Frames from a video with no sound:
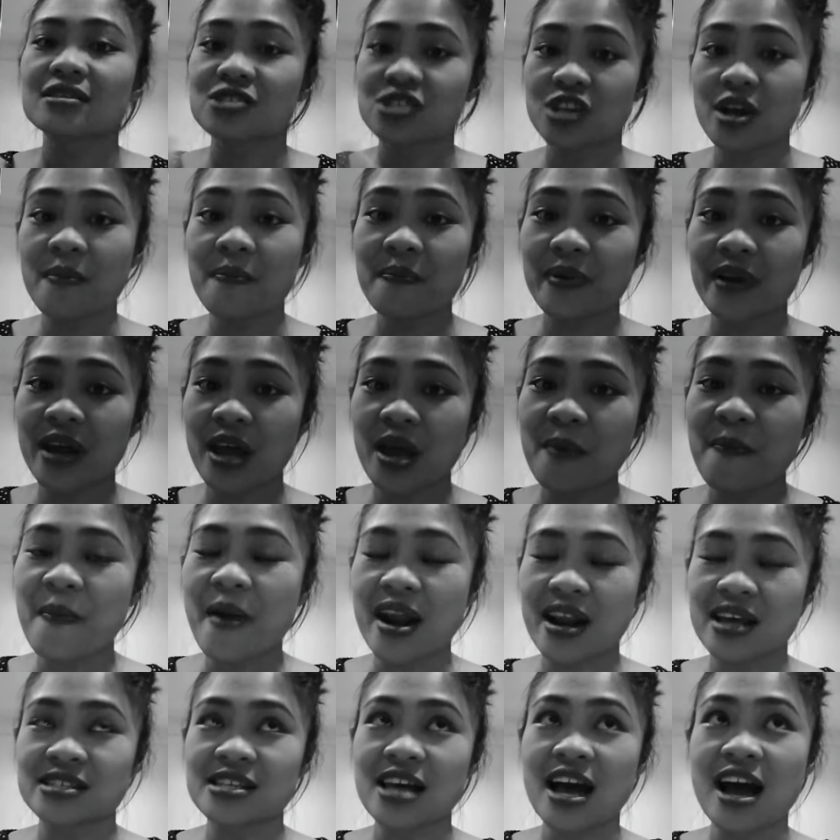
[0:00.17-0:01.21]
syempre,
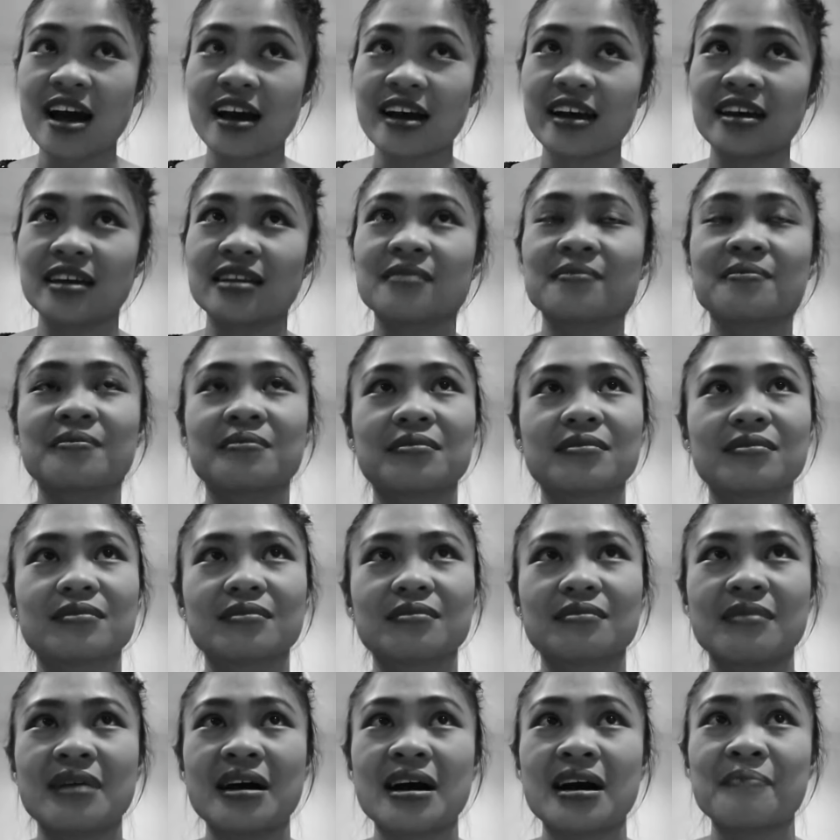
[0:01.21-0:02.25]
para sa akin,
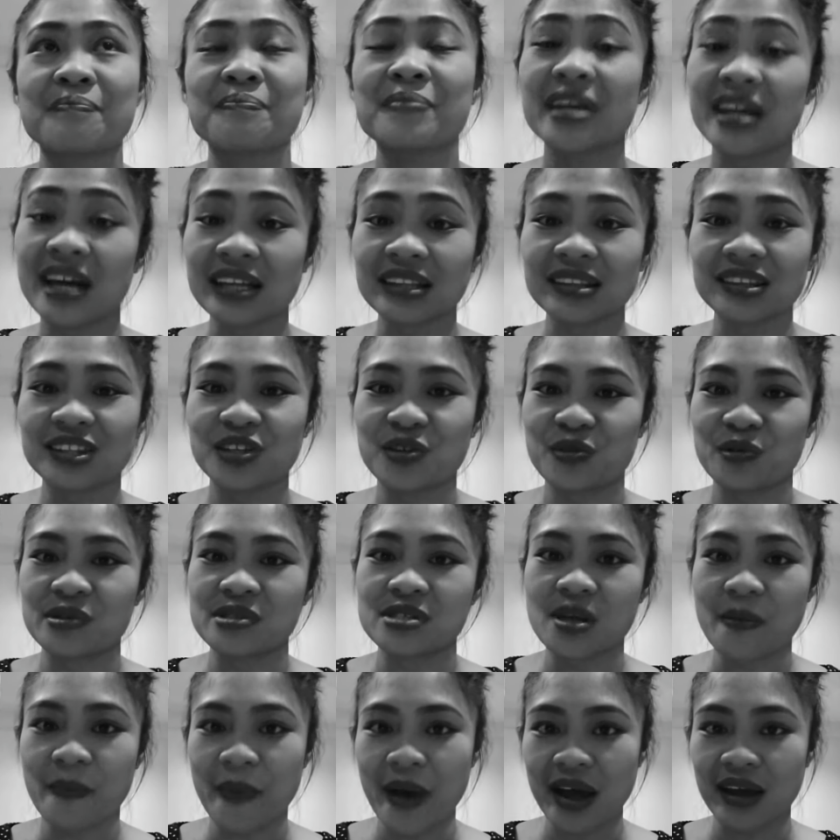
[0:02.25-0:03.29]
mabigat yon
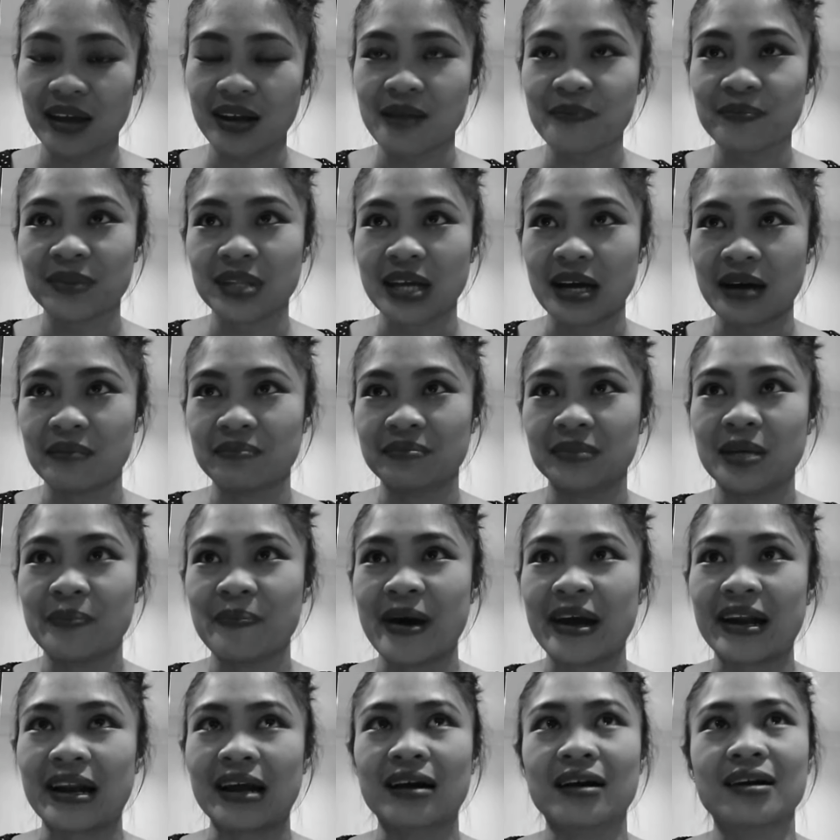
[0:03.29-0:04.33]
sa pakiramdam na
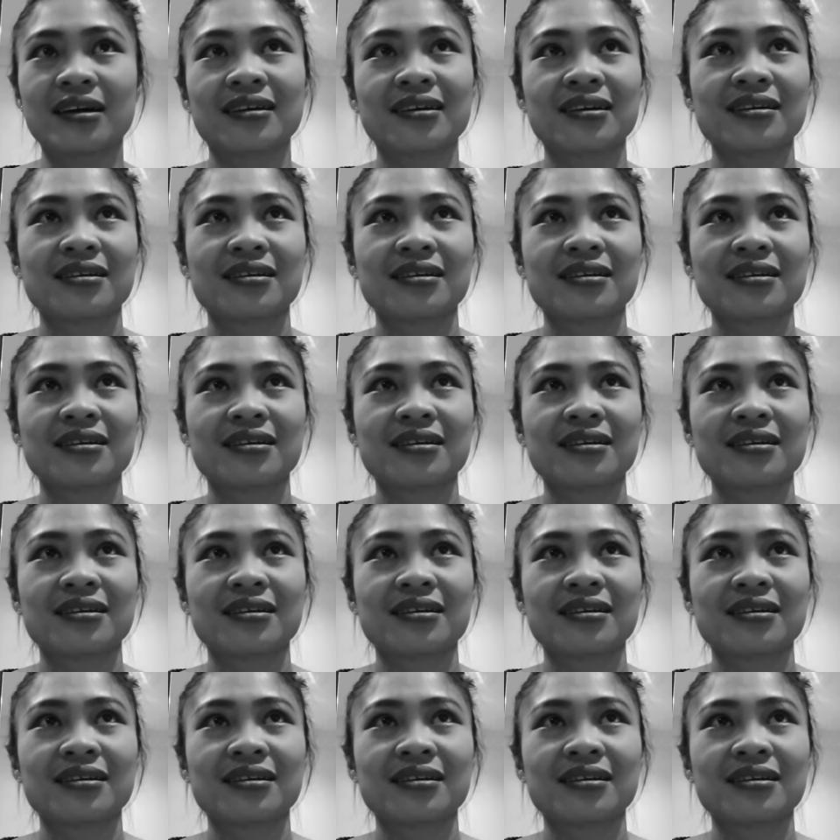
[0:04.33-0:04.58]
parang